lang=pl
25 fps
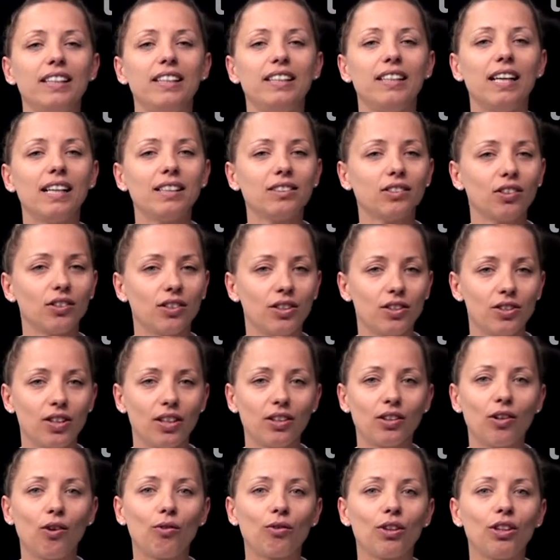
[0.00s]
Jak co
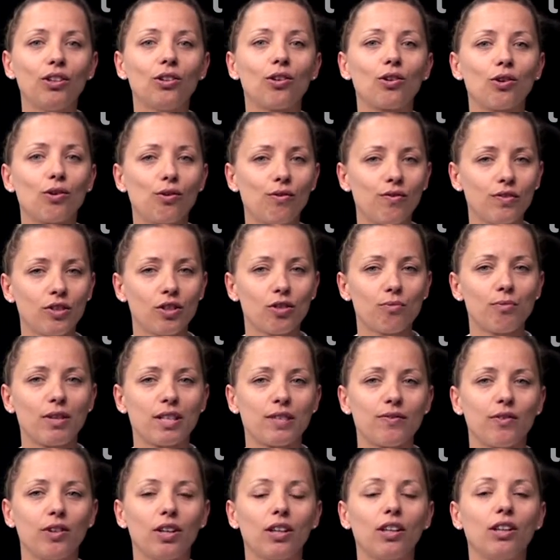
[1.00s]
tydzień GoKino również
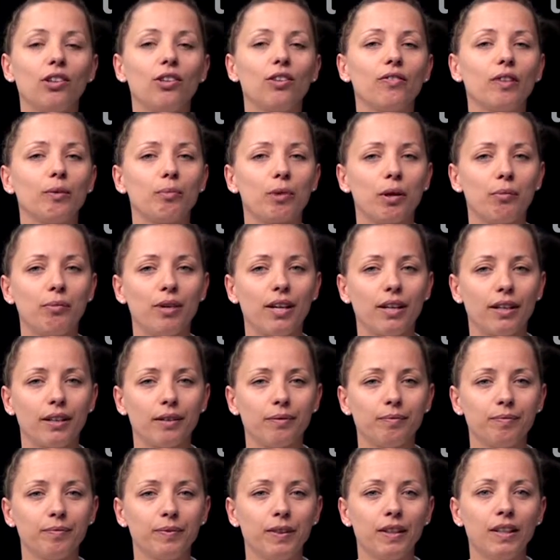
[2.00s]
ma swoje kinowe
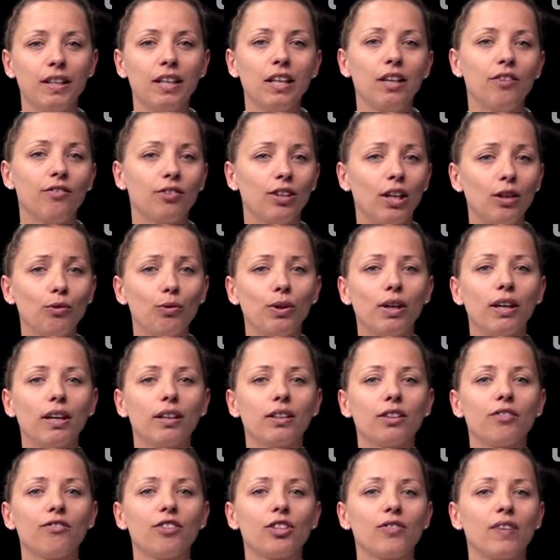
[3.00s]
premiery. W ten
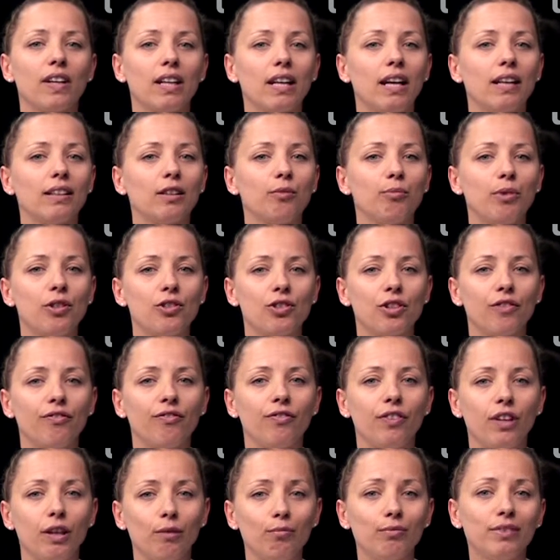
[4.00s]
weekend wyświetlany będzie
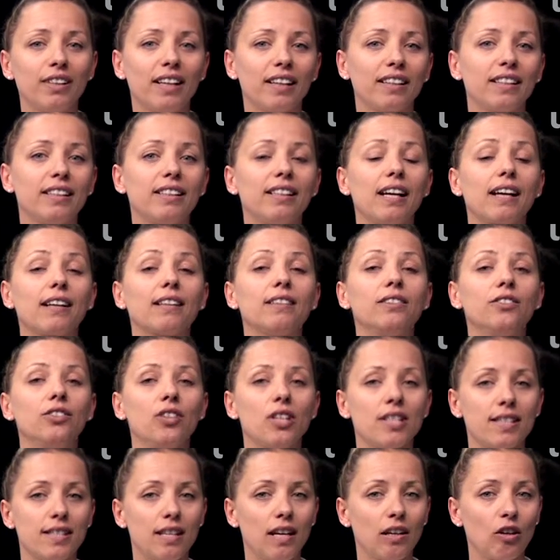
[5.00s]
film taki jak
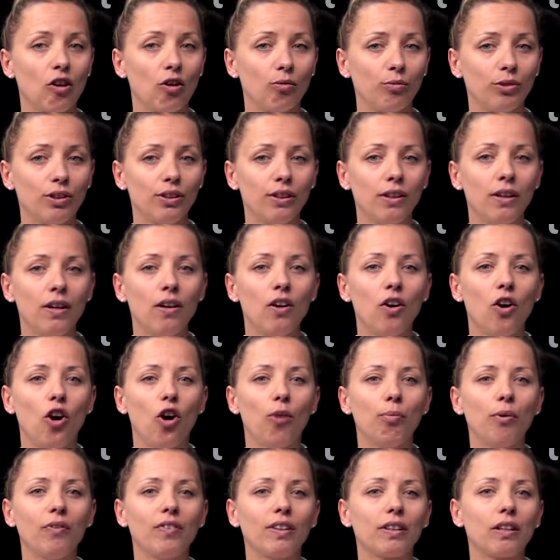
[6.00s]
Nieznajomi,
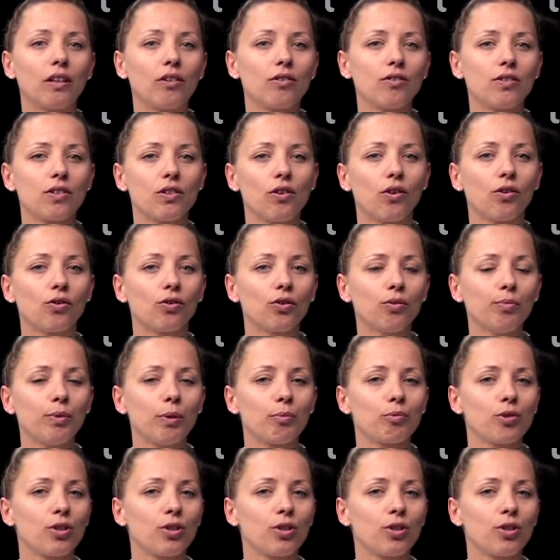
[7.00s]
opowiadający o grupie